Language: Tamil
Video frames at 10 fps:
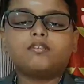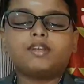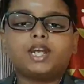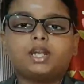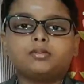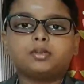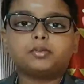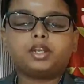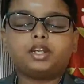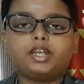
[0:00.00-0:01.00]
வணக்கம்
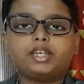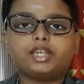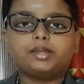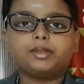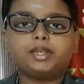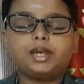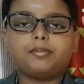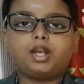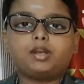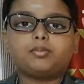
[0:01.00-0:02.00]
நண்பர்களே இன்றைக்கி நம்ம என்ன
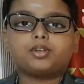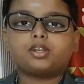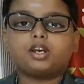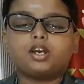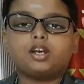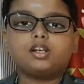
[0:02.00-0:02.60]
பார்க்க போகிறோன்னா